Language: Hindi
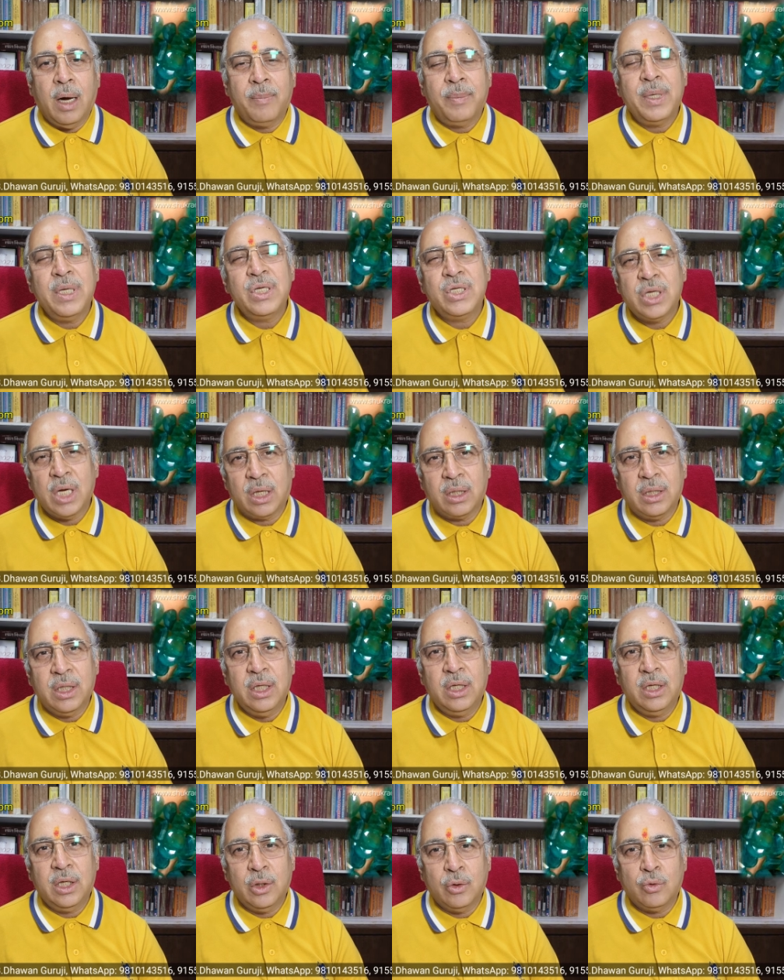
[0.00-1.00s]
अपनी
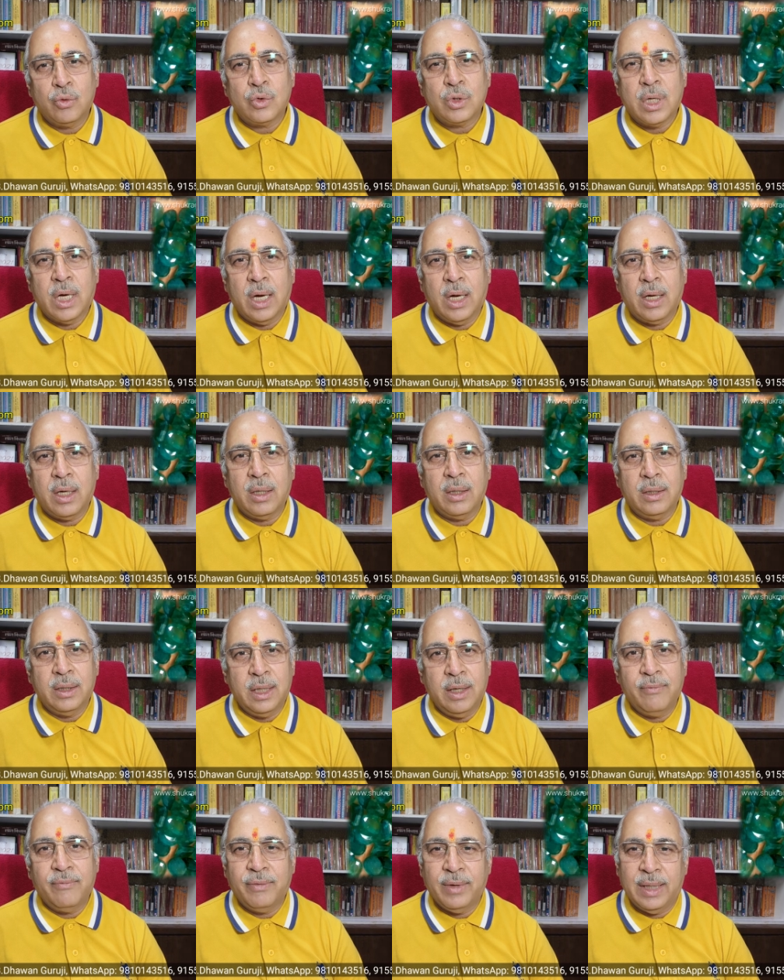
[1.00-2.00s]
शक्ति के अनुसार
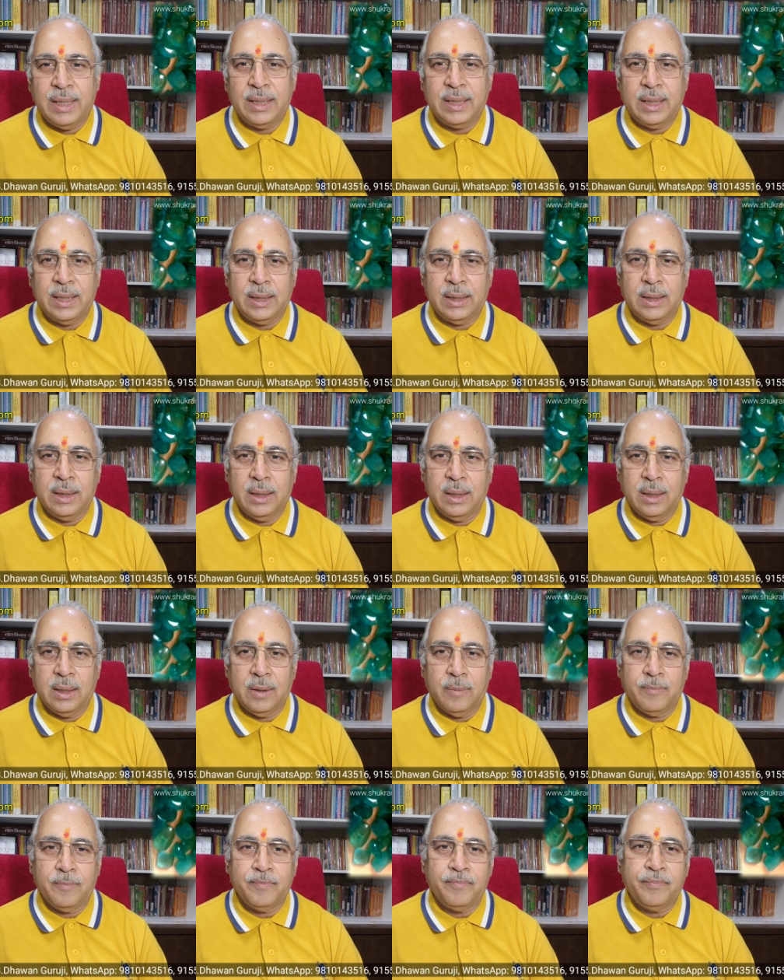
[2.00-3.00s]
ये फल देते
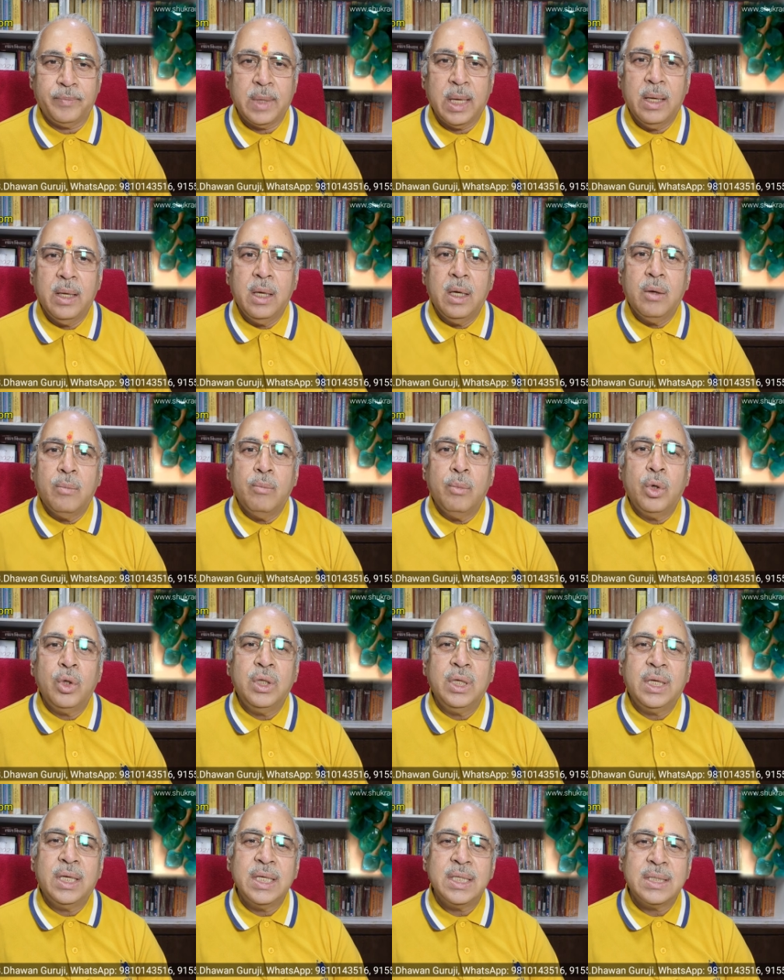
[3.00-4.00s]
हैं
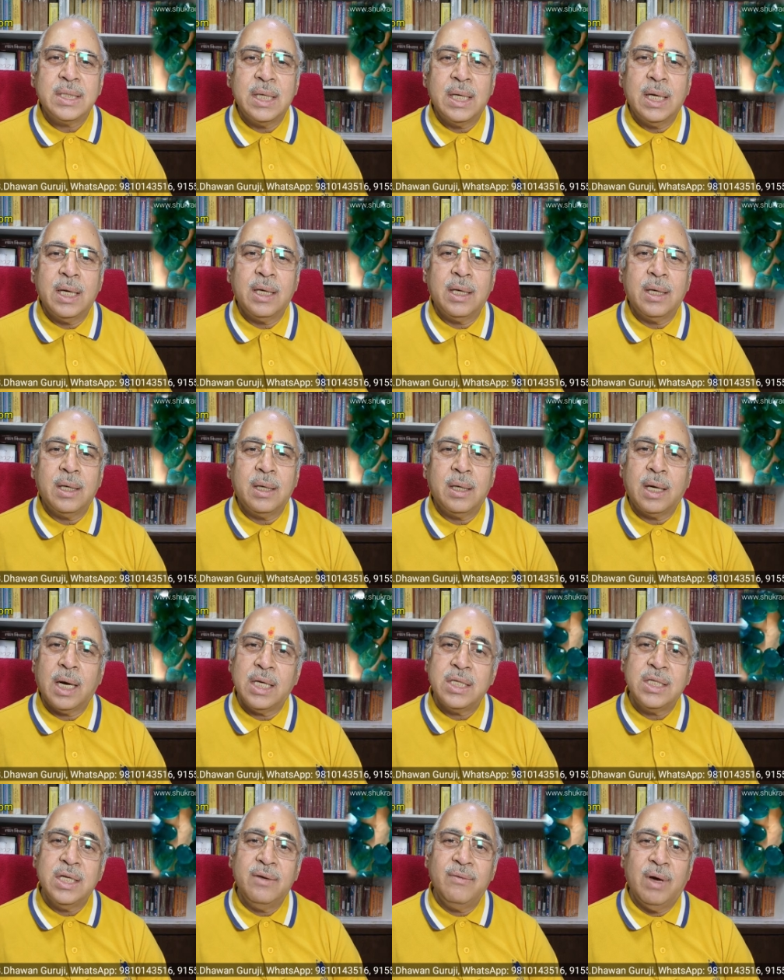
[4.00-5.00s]
बुध किस लगन
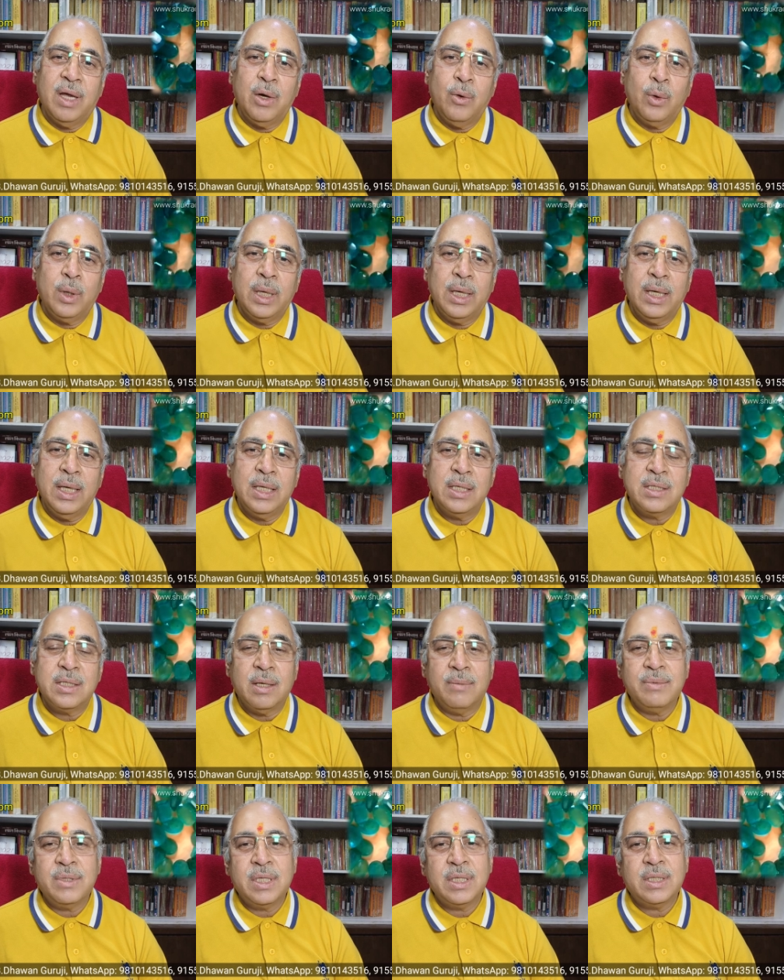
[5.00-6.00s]
राशि वालों के लिए
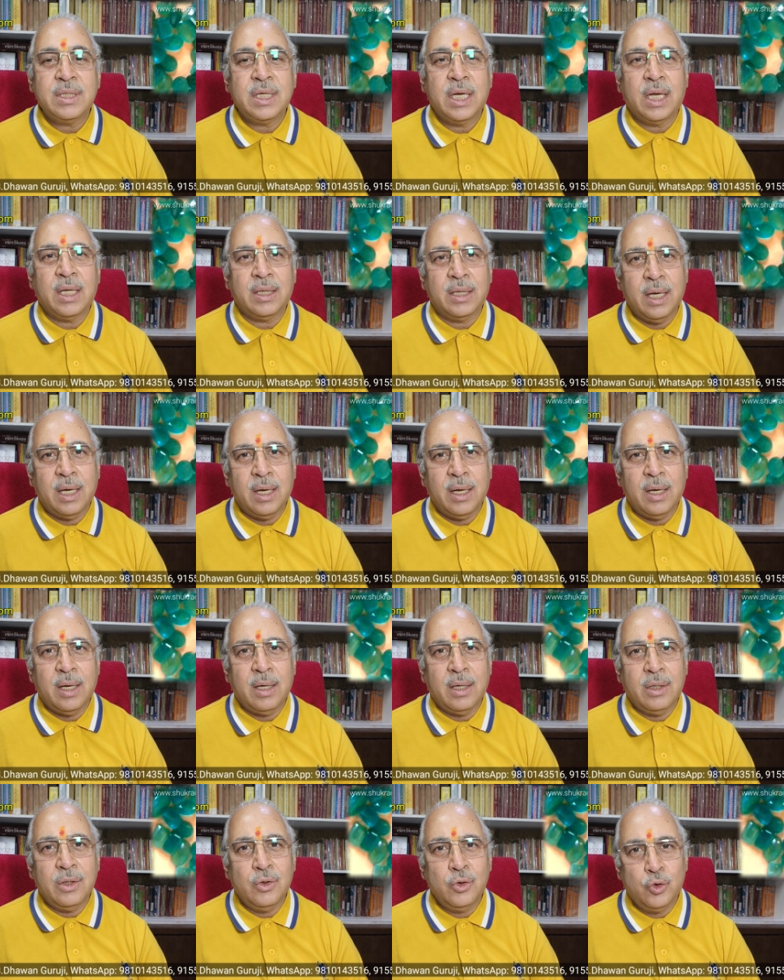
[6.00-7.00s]
सबसे ज़्यादा
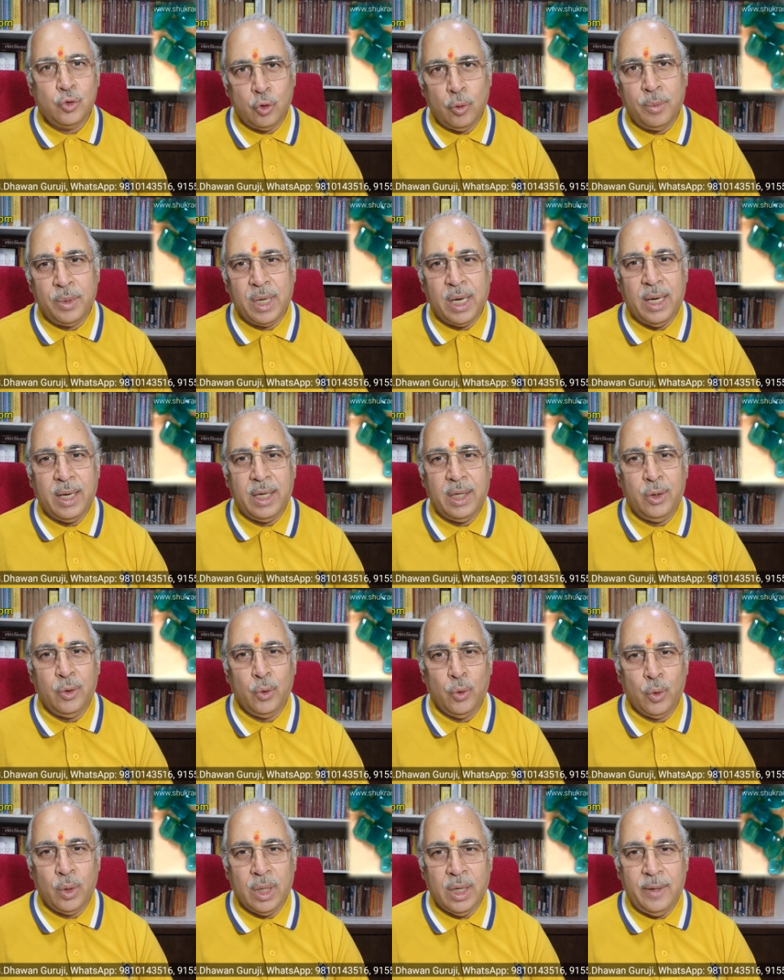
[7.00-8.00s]
शुभकारी
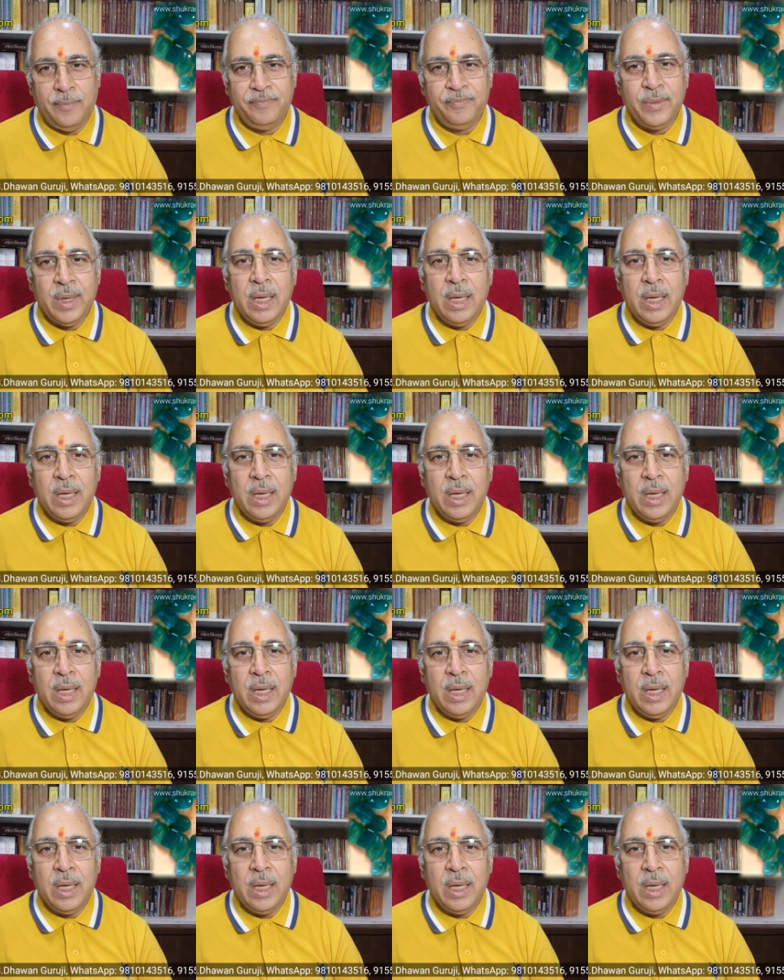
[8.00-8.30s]
होगा